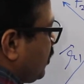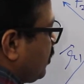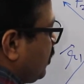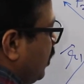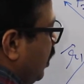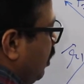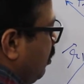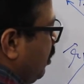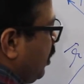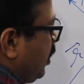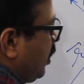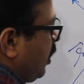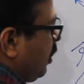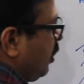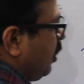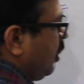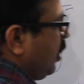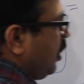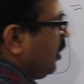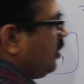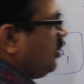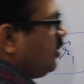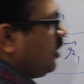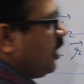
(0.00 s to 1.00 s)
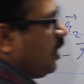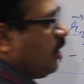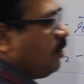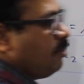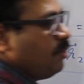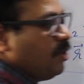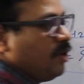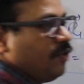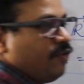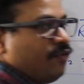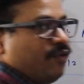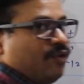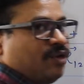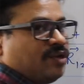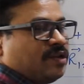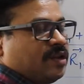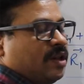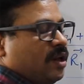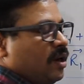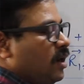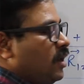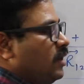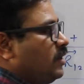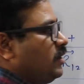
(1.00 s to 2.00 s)
सकता है बेटा ये हमने
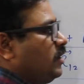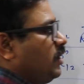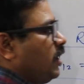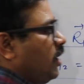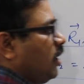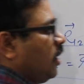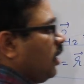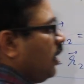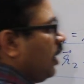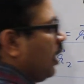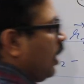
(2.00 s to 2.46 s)
फोर्स लगा दिया